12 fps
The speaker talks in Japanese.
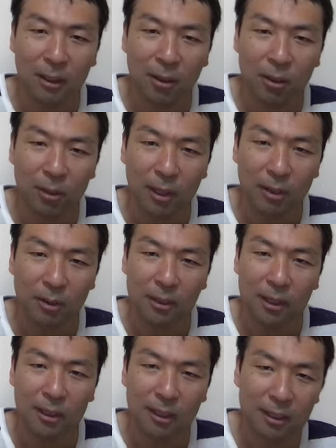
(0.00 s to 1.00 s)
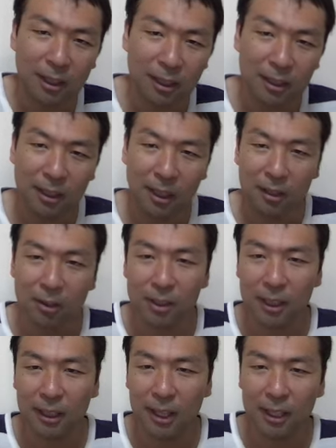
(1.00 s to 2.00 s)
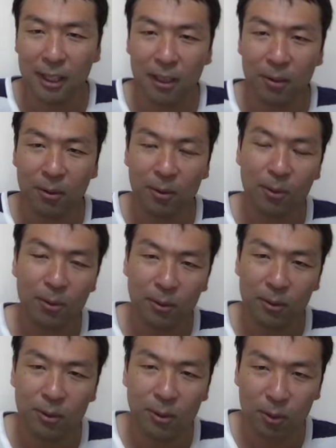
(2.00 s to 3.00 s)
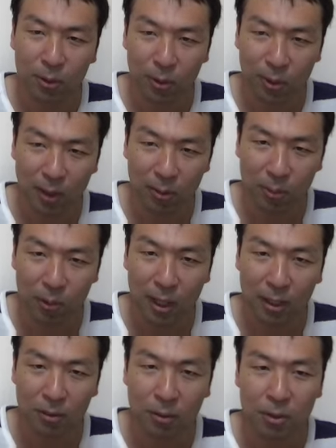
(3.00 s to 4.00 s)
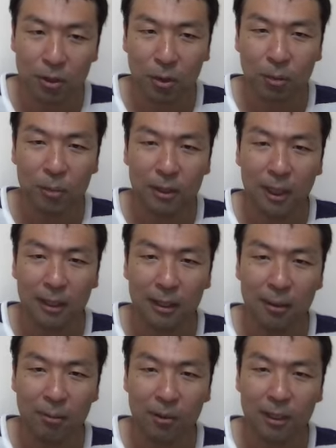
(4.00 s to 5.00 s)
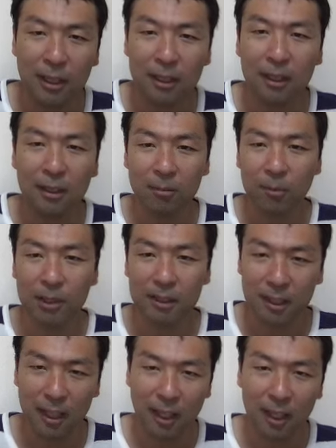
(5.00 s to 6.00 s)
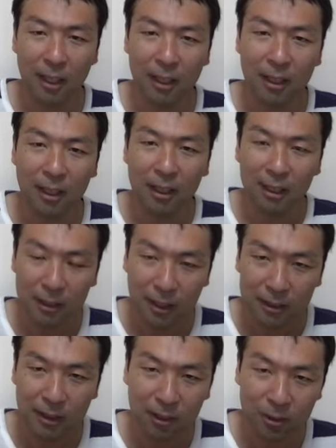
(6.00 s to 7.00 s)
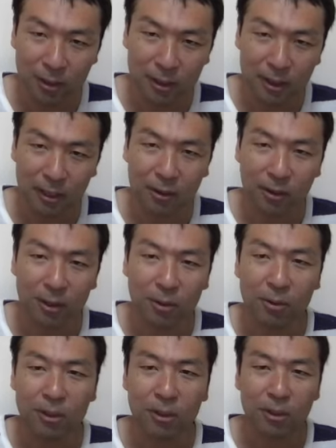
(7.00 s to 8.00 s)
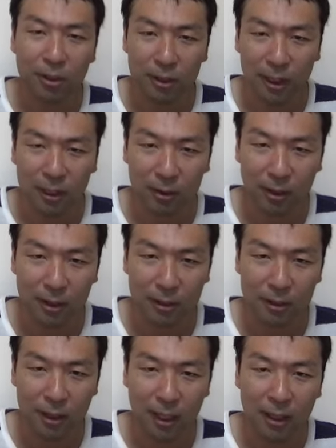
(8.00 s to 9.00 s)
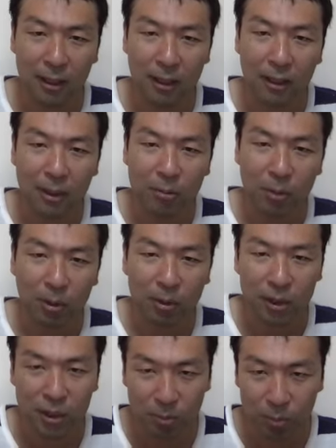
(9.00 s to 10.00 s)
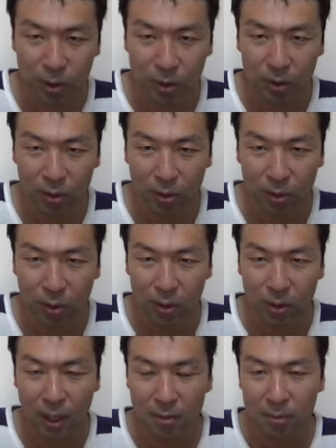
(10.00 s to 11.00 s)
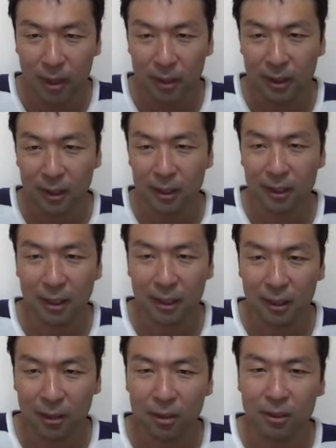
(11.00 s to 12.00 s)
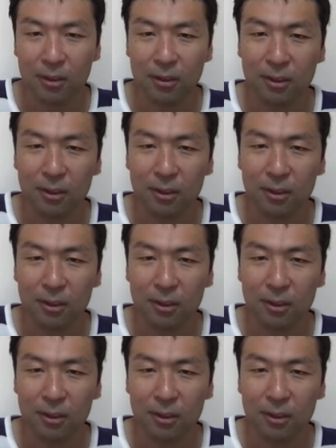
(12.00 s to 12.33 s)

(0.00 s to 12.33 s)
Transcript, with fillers: これはあの全然詐欺サイトじゃないあの有料なモダンコインショップさんでもされていまして大成コインさんとか野口コインさんとかですねこれ新品のコインを販売されている